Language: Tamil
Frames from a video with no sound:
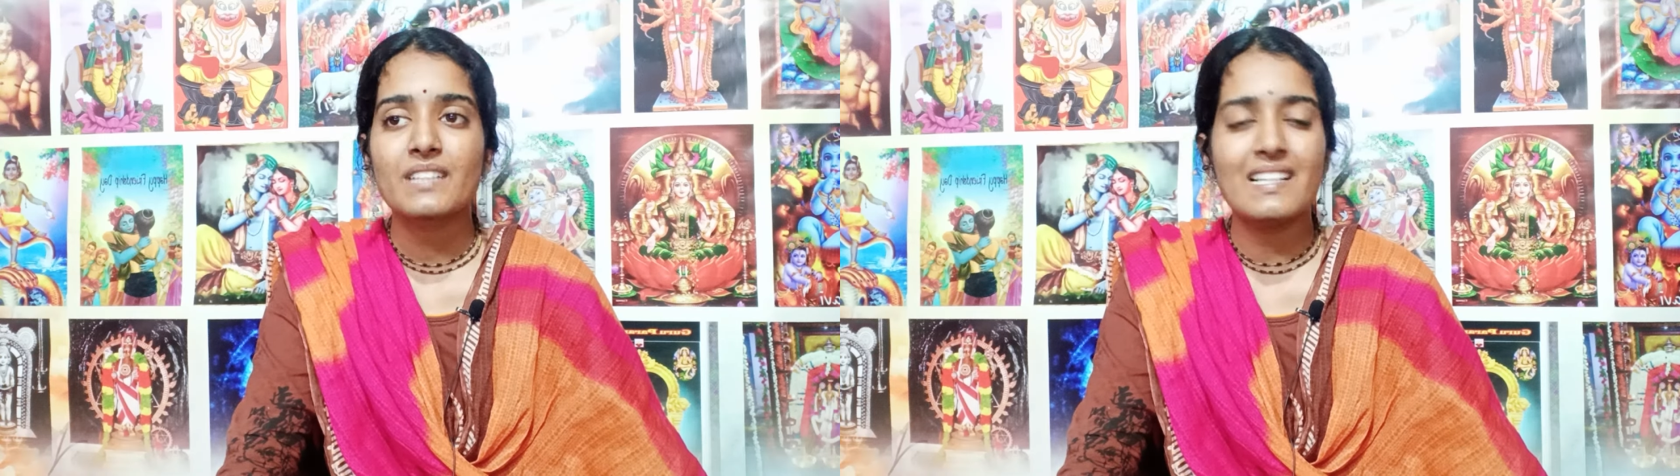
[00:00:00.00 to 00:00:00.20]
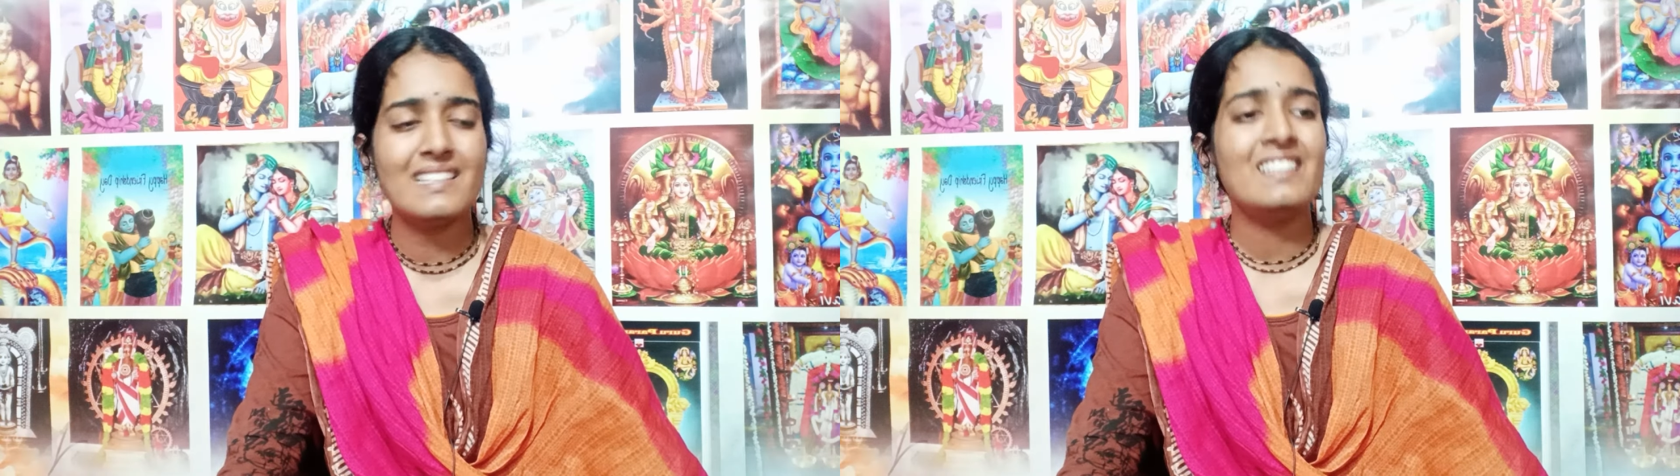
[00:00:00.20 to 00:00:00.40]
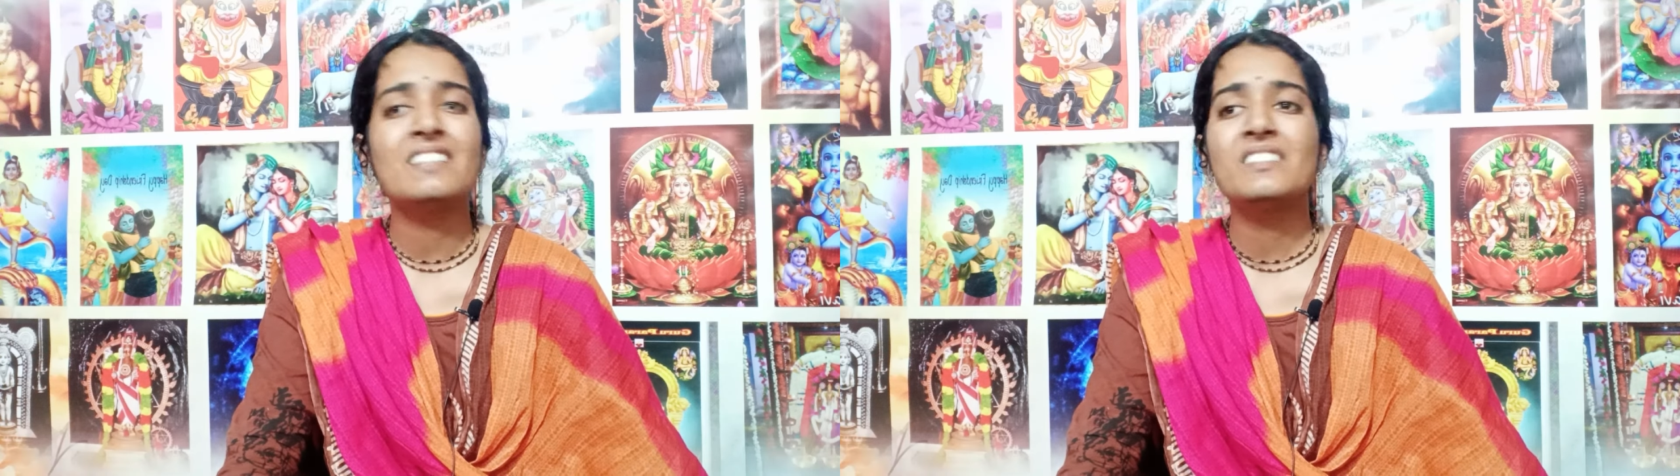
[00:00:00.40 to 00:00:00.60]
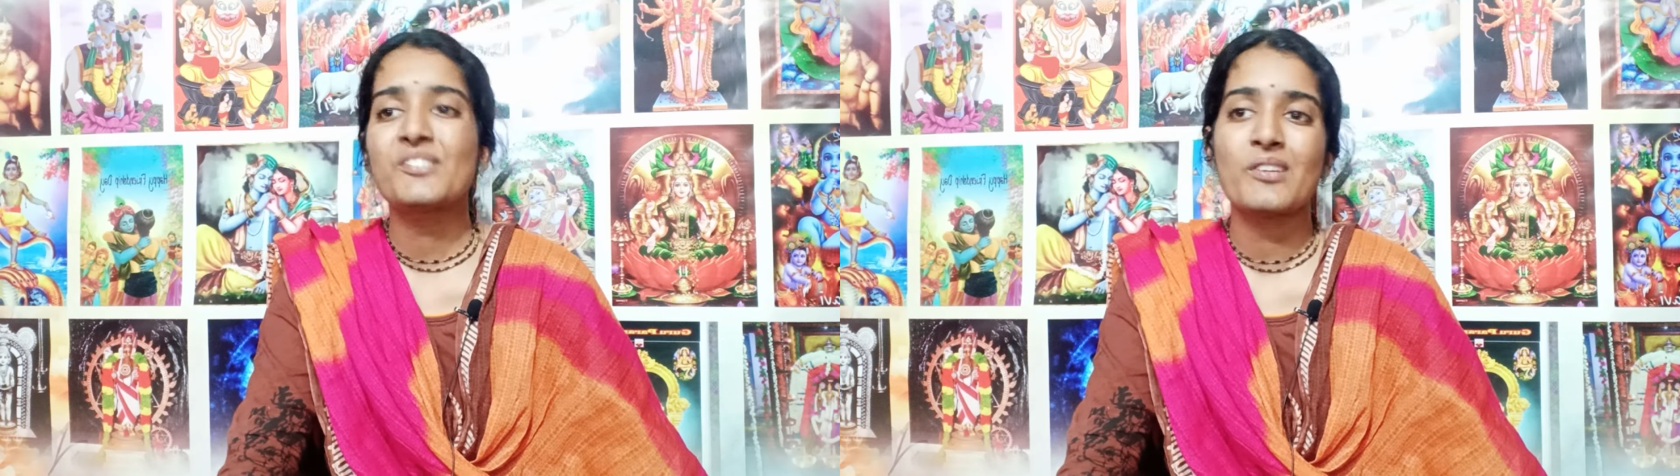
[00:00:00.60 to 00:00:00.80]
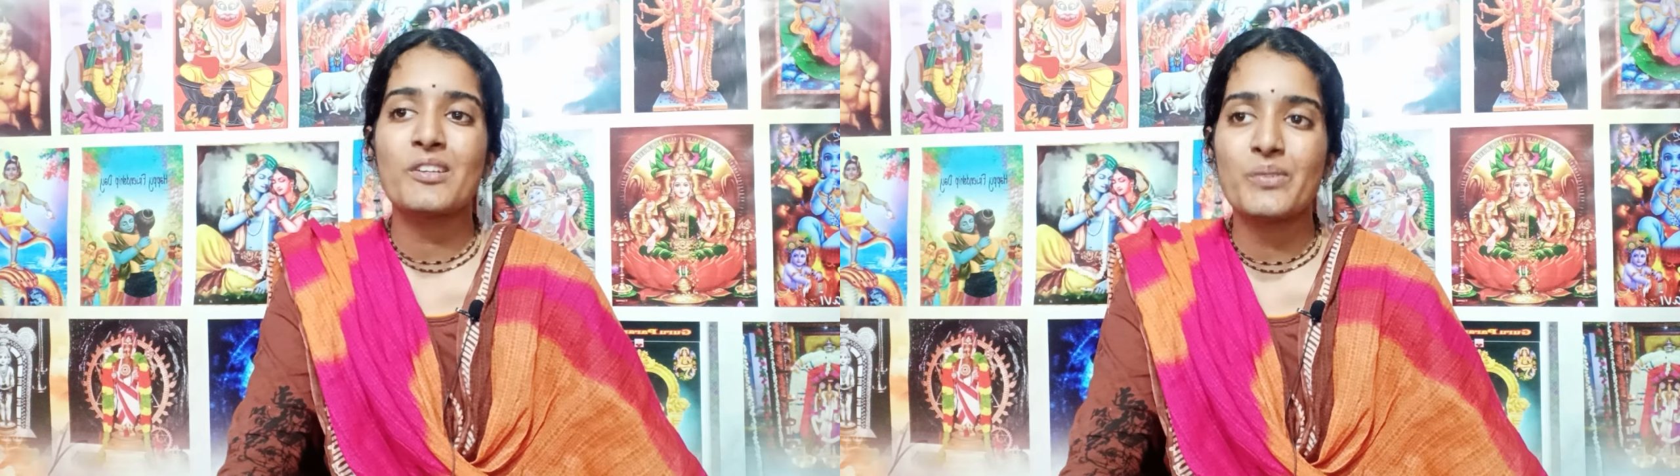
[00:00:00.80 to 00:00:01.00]
கணீர்னு
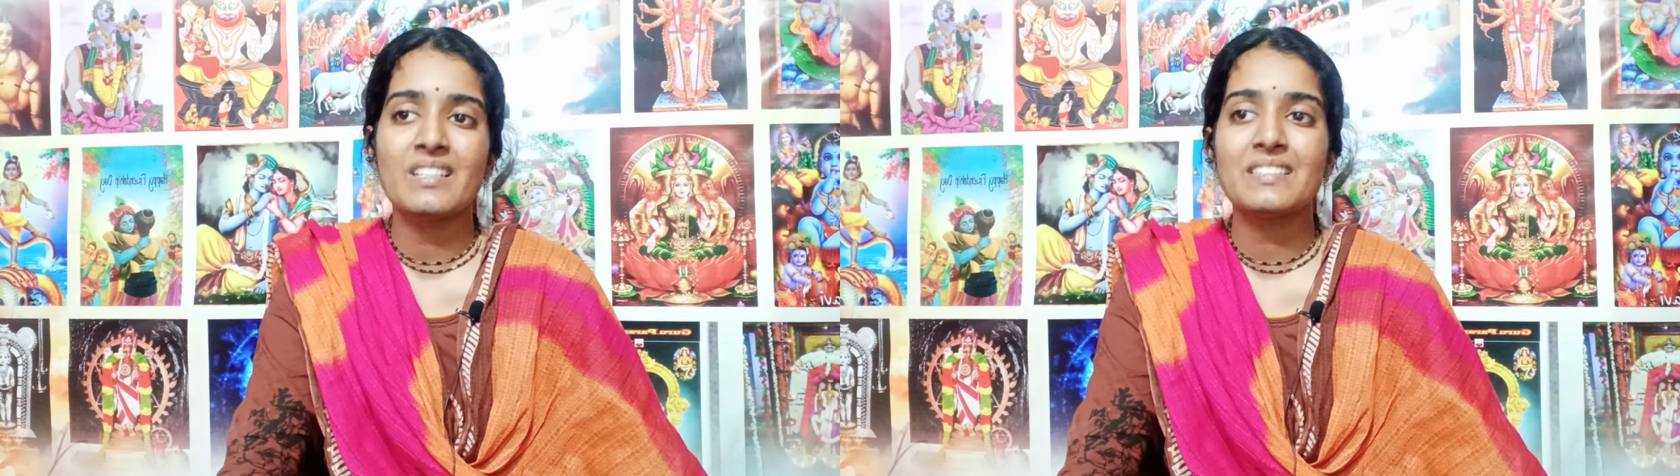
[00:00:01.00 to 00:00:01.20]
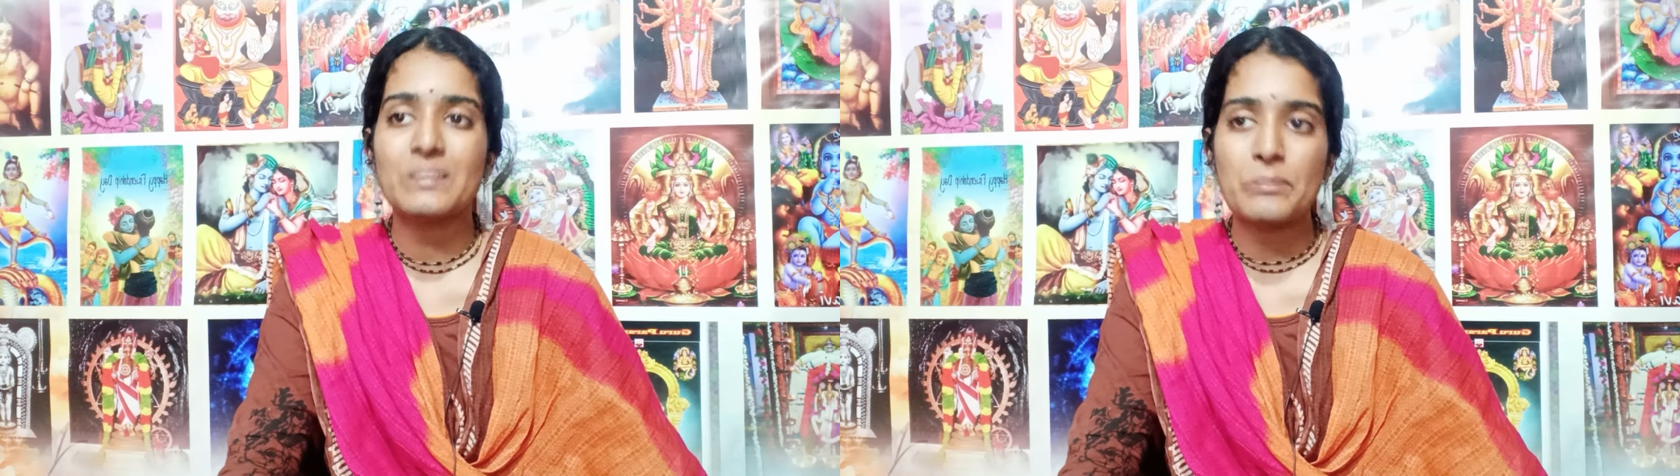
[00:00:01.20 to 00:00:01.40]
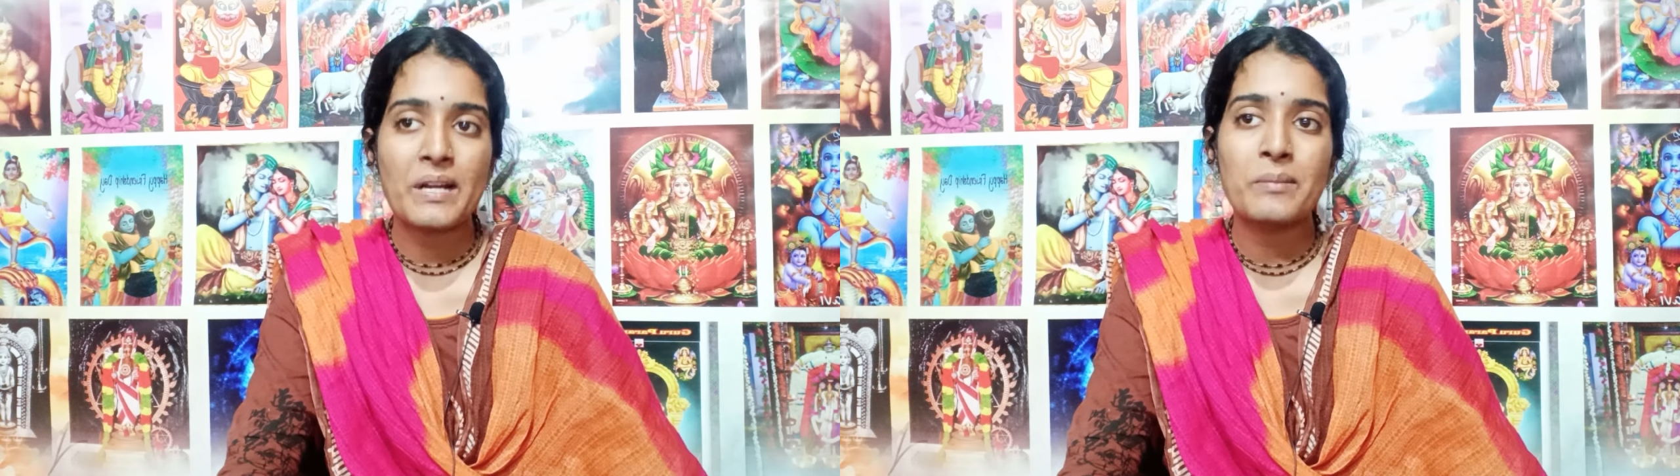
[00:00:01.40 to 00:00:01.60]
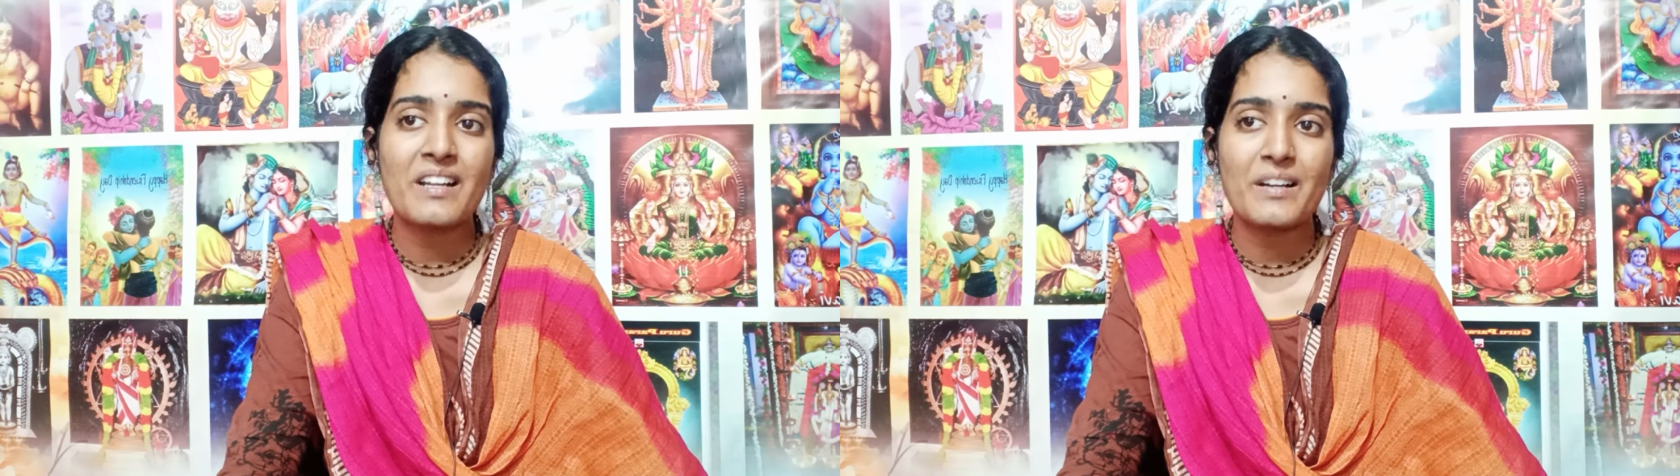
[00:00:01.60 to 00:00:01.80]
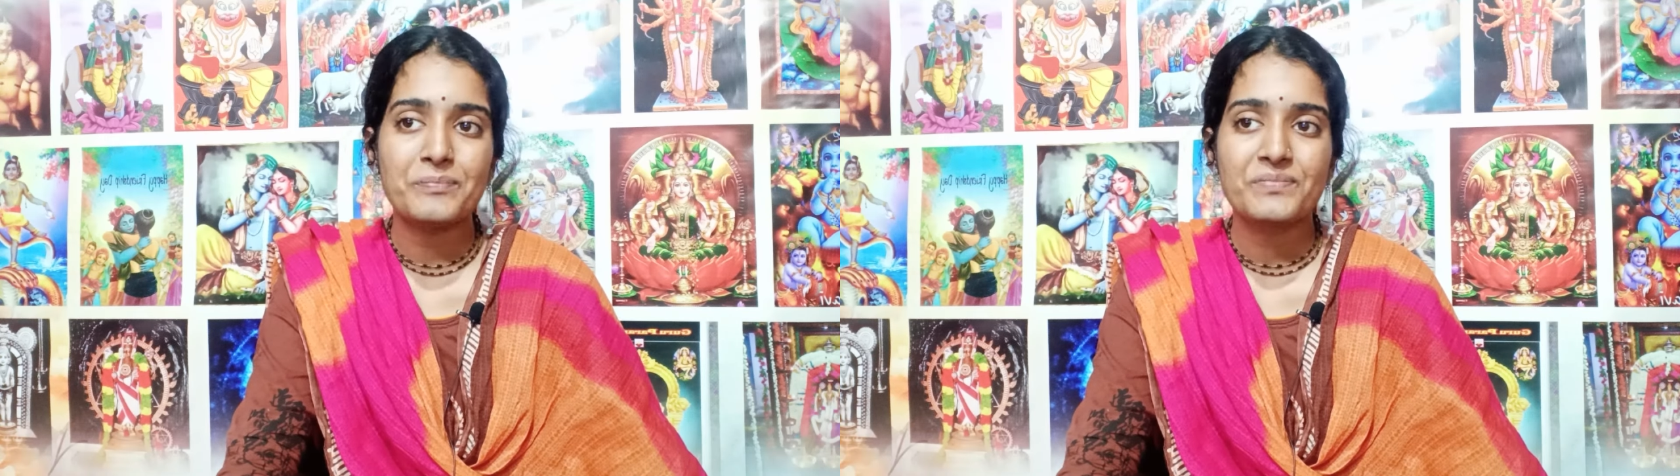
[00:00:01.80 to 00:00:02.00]
சொல்லக்கூடிய அந்த
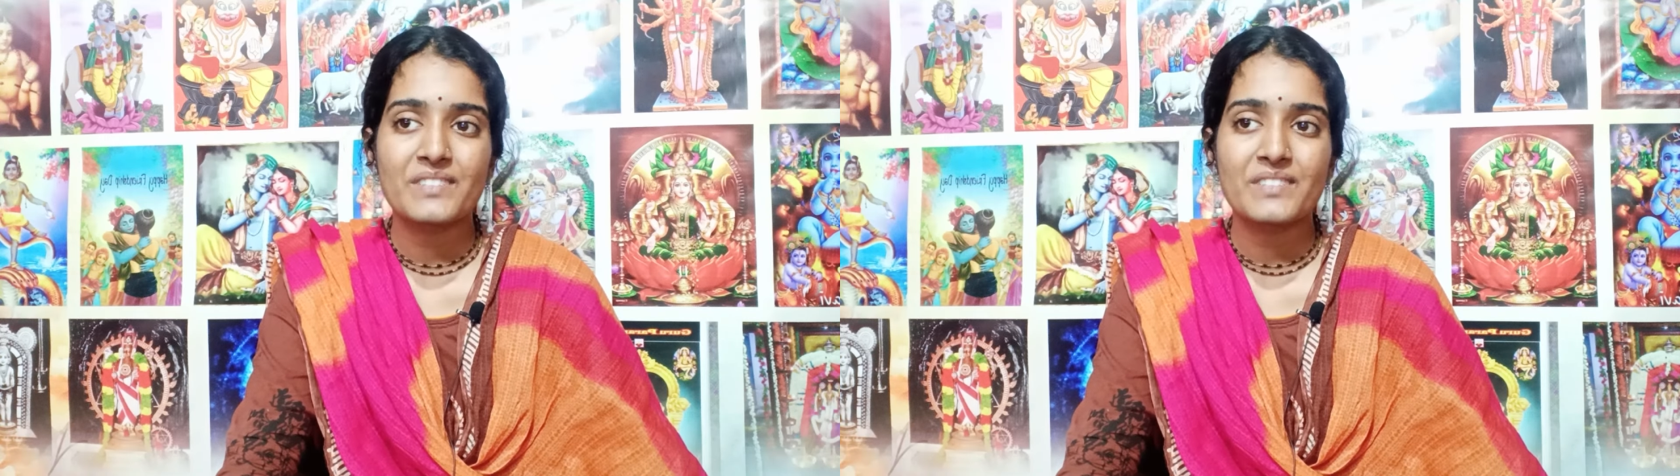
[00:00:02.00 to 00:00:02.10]
பிராமணாள்